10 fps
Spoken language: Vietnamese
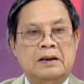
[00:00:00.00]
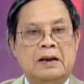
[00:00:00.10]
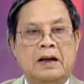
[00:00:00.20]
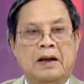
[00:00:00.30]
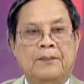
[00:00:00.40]

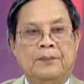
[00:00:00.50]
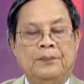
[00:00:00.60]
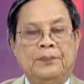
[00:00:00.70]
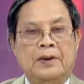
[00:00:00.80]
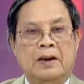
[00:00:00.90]

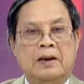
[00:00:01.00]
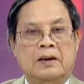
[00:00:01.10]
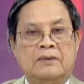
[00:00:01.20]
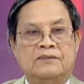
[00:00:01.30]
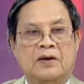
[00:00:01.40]
um,
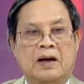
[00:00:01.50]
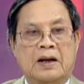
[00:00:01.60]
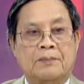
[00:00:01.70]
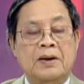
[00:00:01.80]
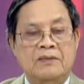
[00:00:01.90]
và
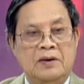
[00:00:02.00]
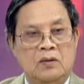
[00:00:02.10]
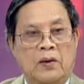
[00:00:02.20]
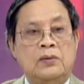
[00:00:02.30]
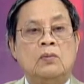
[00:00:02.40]
các bệnh viện
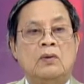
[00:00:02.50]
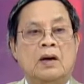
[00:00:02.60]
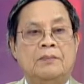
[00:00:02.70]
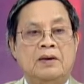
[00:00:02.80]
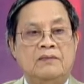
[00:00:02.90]
nói chung
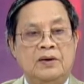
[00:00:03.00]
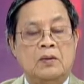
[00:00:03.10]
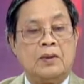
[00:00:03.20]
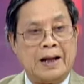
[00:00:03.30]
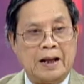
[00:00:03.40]
là bệnh viện
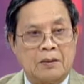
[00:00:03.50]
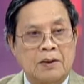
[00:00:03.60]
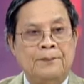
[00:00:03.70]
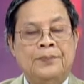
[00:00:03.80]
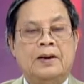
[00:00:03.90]
của đại học cấp